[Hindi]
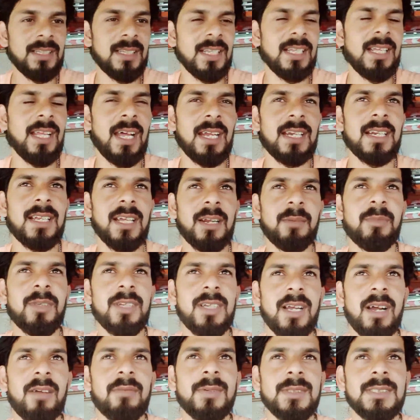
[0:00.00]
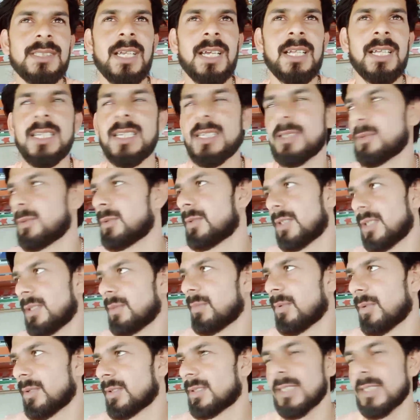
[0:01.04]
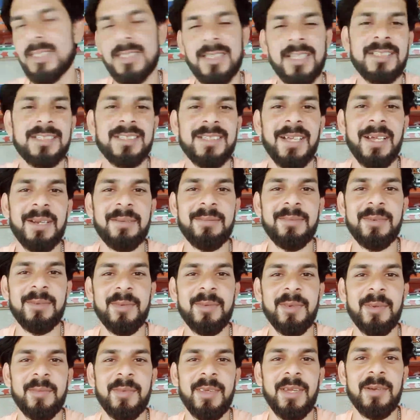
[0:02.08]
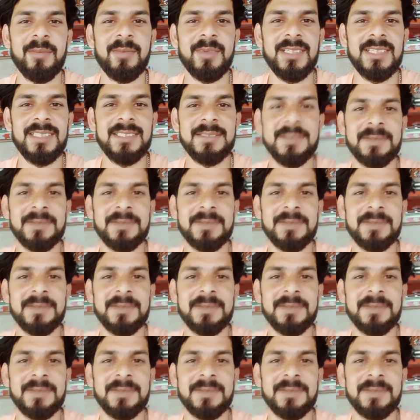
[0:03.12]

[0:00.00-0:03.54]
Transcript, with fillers: यार गर्मी काफ़ी ज़्यादा है कुछ नहीं बोल सकता इस गर्मी में मैं अभी